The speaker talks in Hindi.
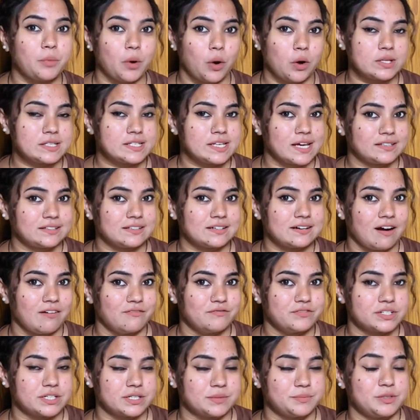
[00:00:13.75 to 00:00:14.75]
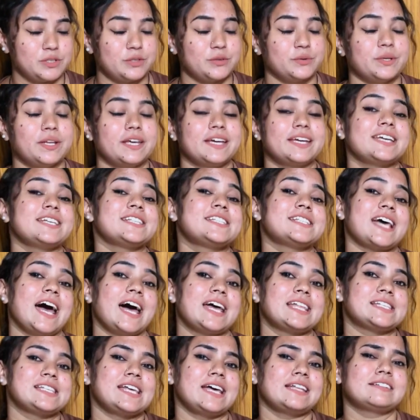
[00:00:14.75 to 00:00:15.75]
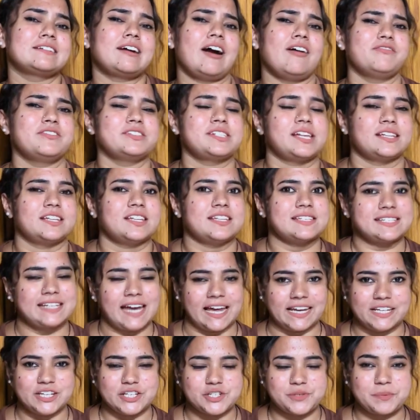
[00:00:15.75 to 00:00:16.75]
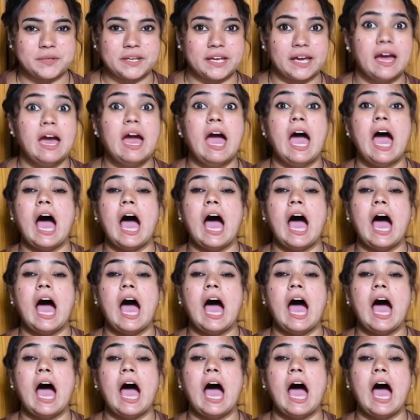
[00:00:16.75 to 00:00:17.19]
बहुत ज़्यादा कंफर्टेबल होने के साथ साथ काफ़ी ज़्यादा स्टाइलिश भी है